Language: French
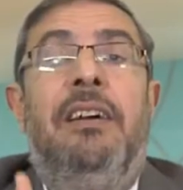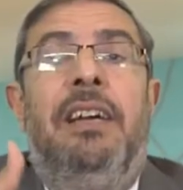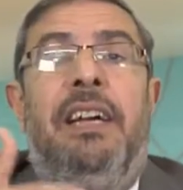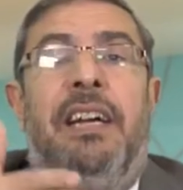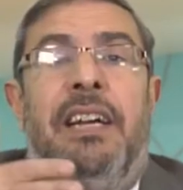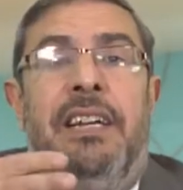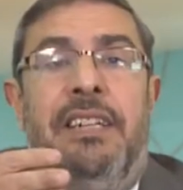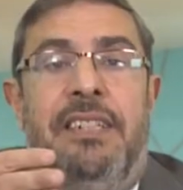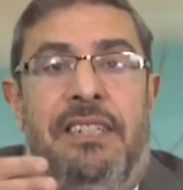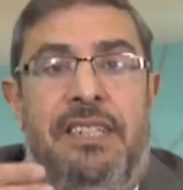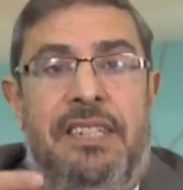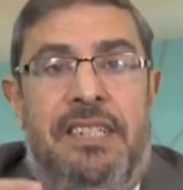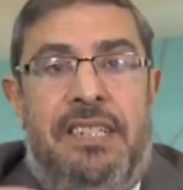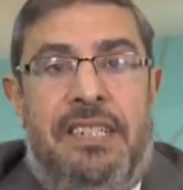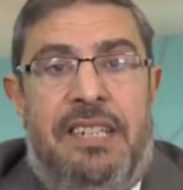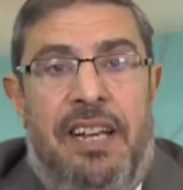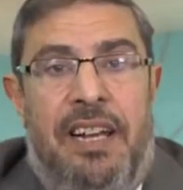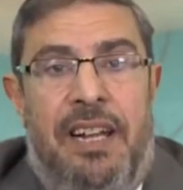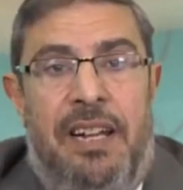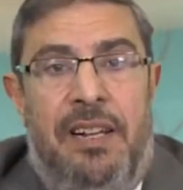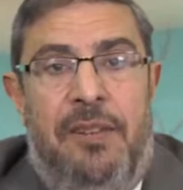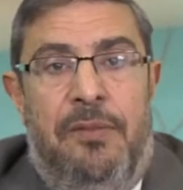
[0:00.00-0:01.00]
Eretz
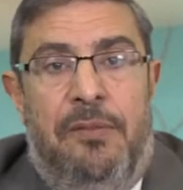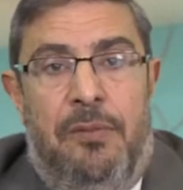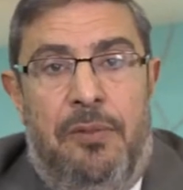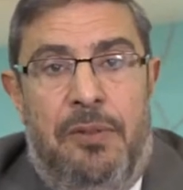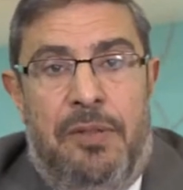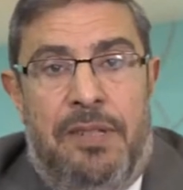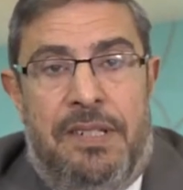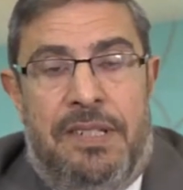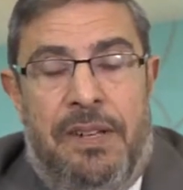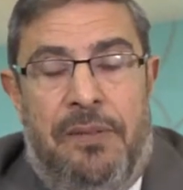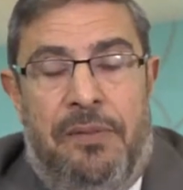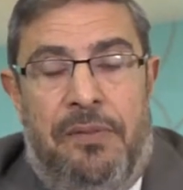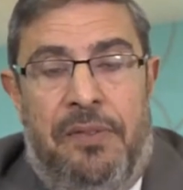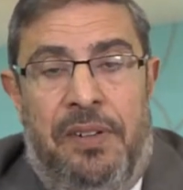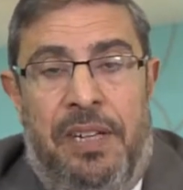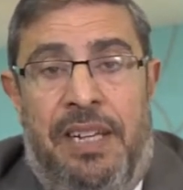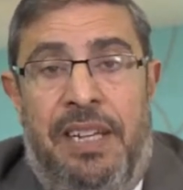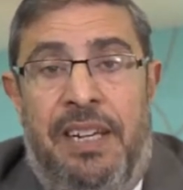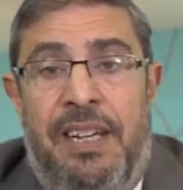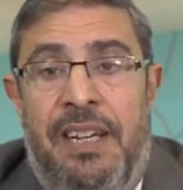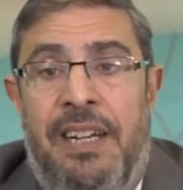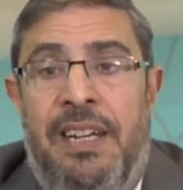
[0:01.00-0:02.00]
Israël, vous le
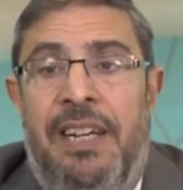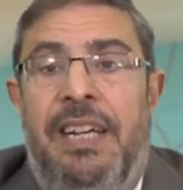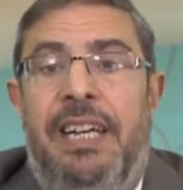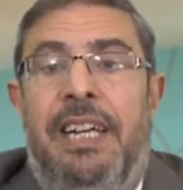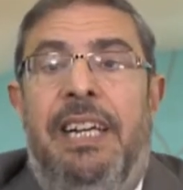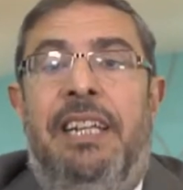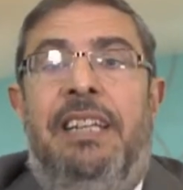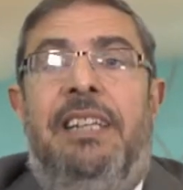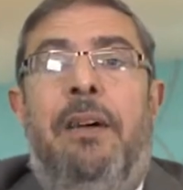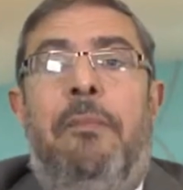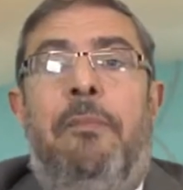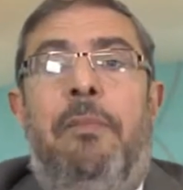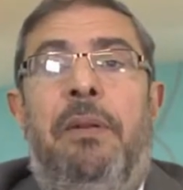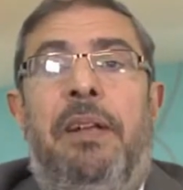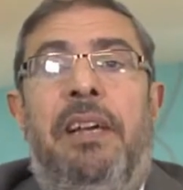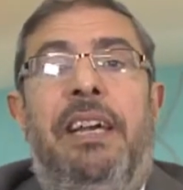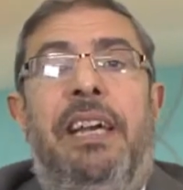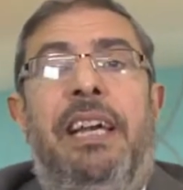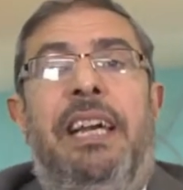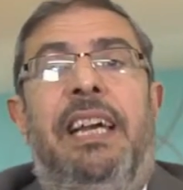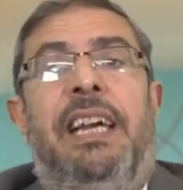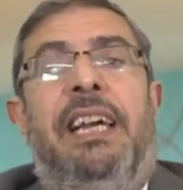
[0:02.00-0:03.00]
savez, est
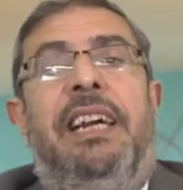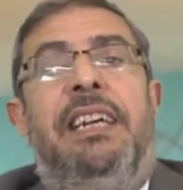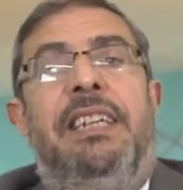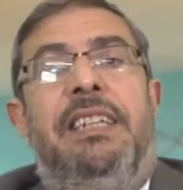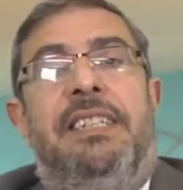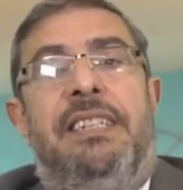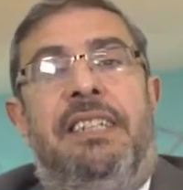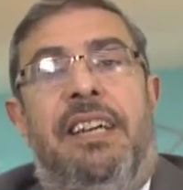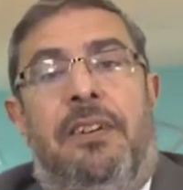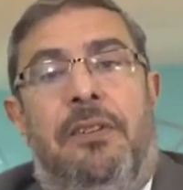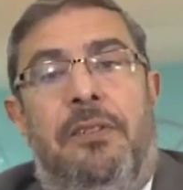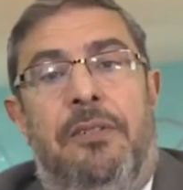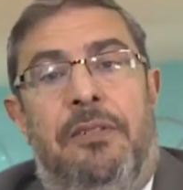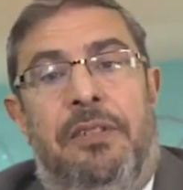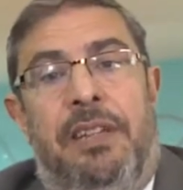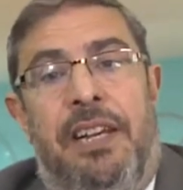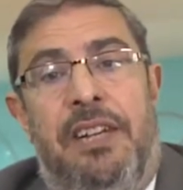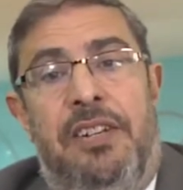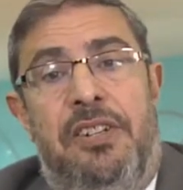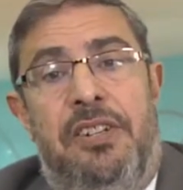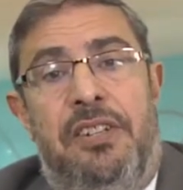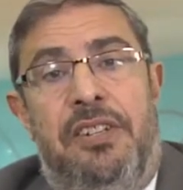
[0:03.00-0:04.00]
appelé Eretz
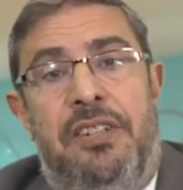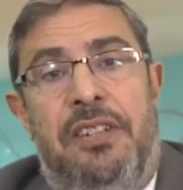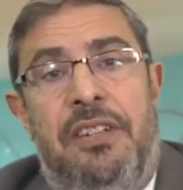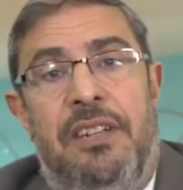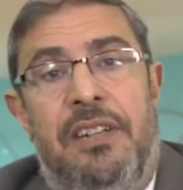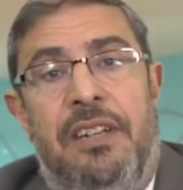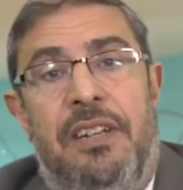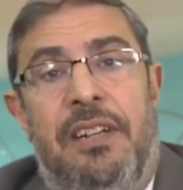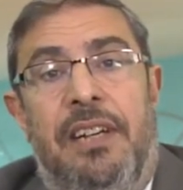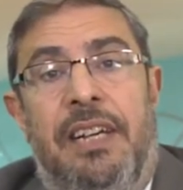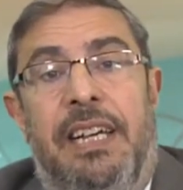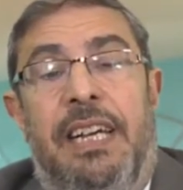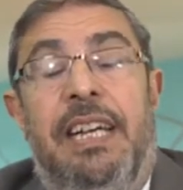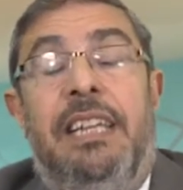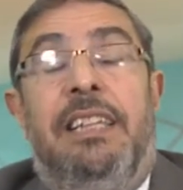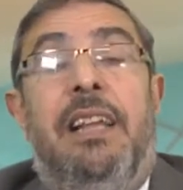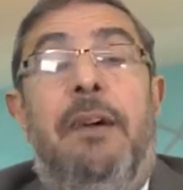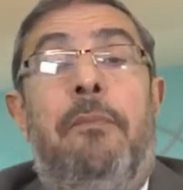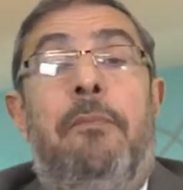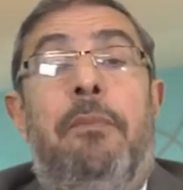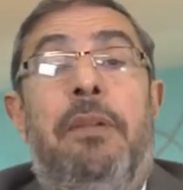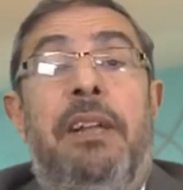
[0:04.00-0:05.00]
Akodesh,
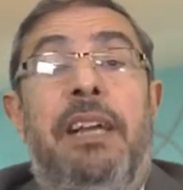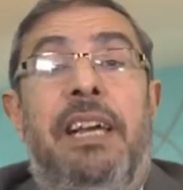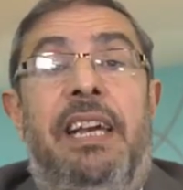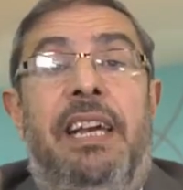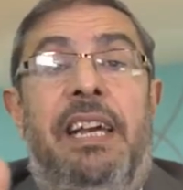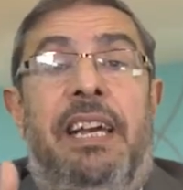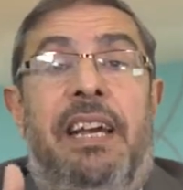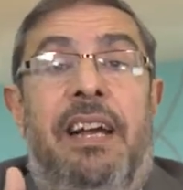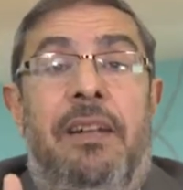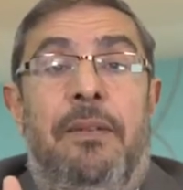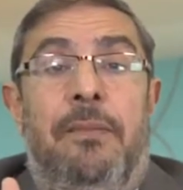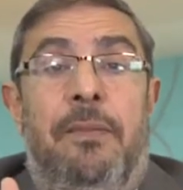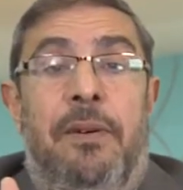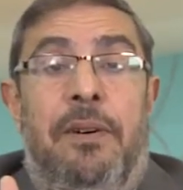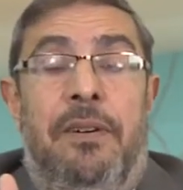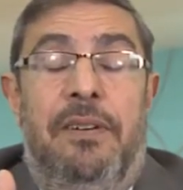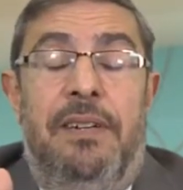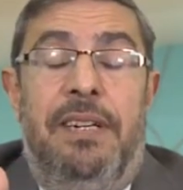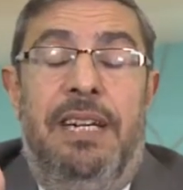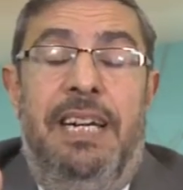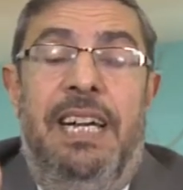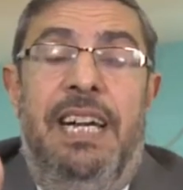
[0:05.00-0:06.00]
est appelé
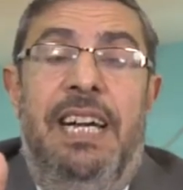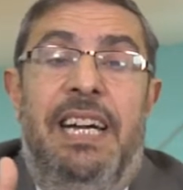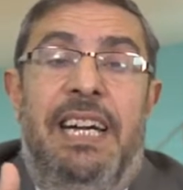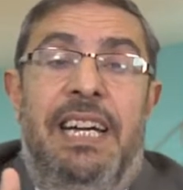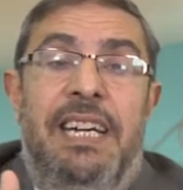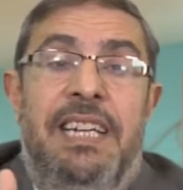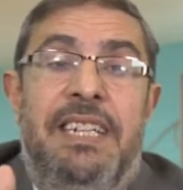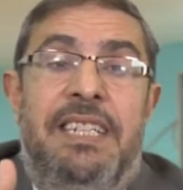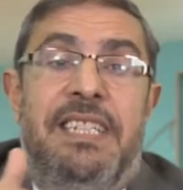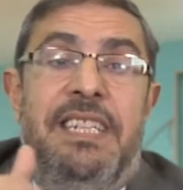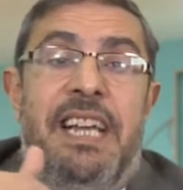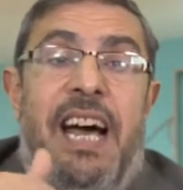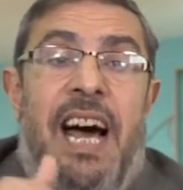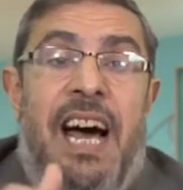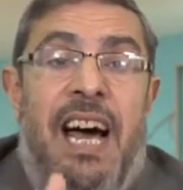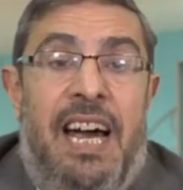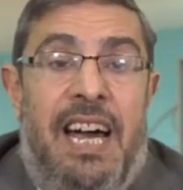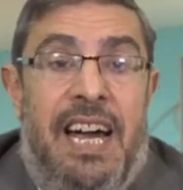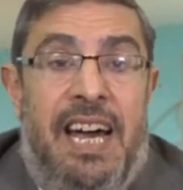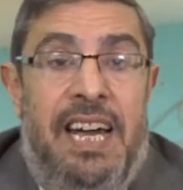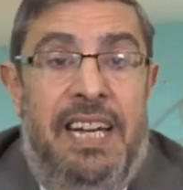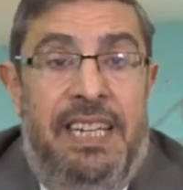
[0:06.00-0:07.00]
également Eretz
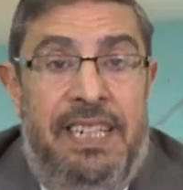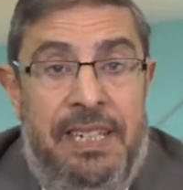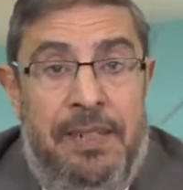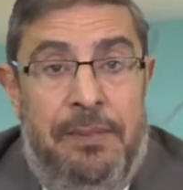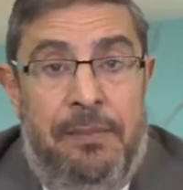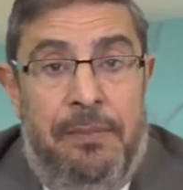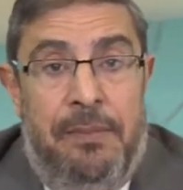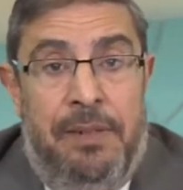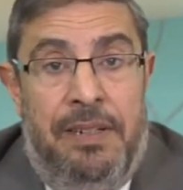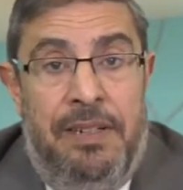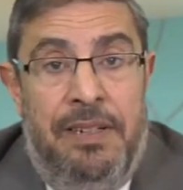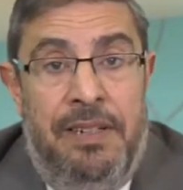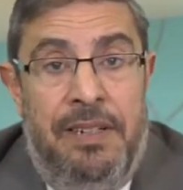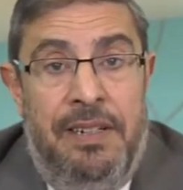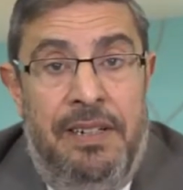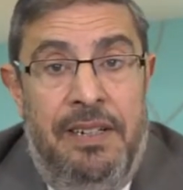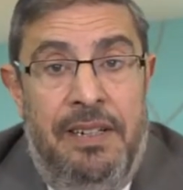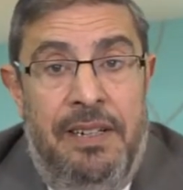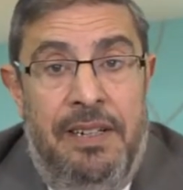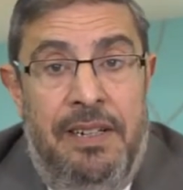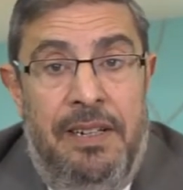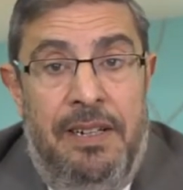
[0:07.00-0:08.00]
Achaim.
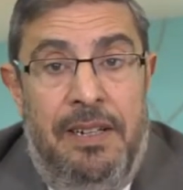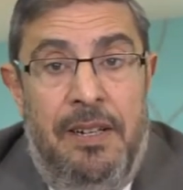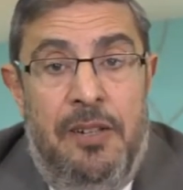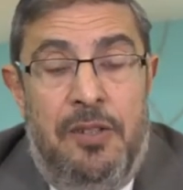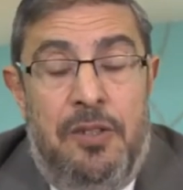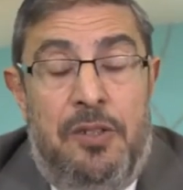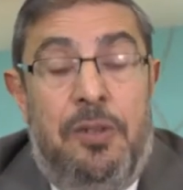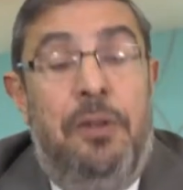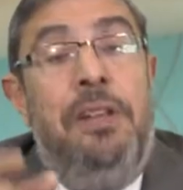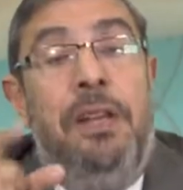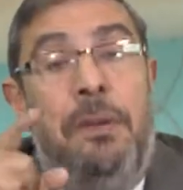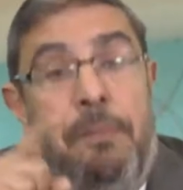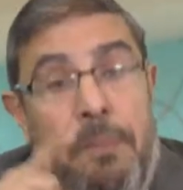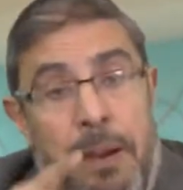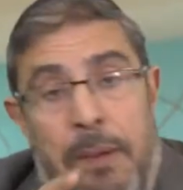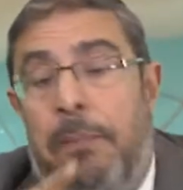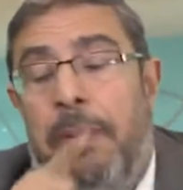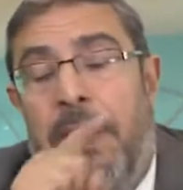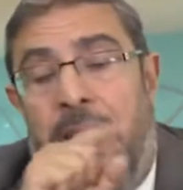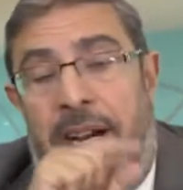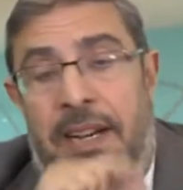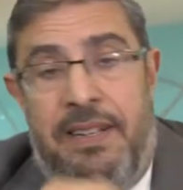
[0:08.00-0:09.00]
Ce n'est
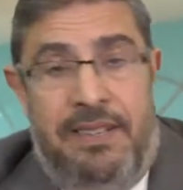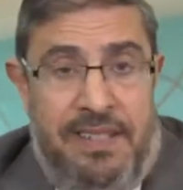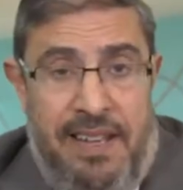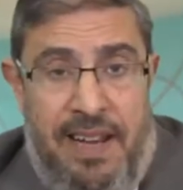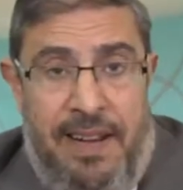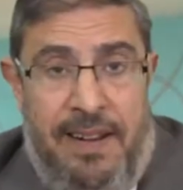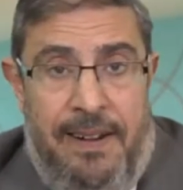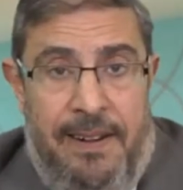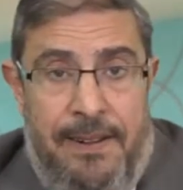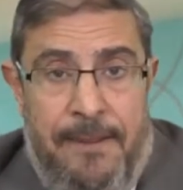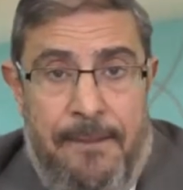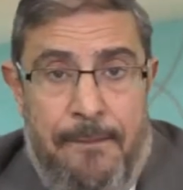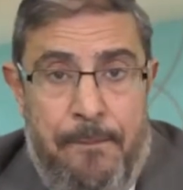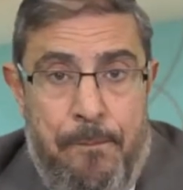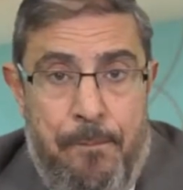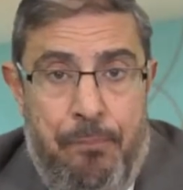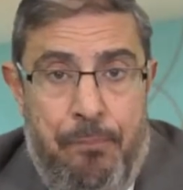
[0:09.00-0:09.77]
pas par hasard.